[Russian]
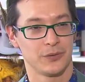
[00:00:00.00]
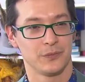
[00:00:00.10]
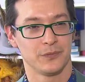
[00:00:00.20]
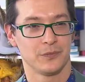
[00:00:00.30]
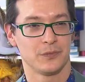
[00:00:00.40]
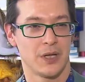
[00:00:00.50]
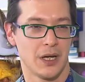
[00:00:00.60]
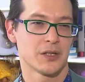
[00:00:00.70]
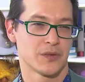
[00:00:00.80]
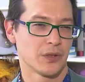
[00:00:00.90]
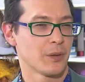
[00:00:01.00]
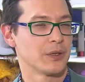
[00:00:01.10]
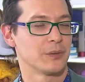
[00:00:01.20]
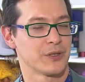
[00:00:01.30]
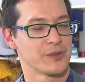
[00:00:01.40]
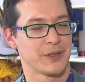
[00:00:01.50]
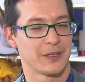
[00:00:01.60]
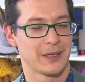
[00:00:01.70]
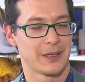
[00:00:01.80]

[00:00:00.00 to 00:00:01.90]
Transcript: мне кажется, вот об этом наш спектакль.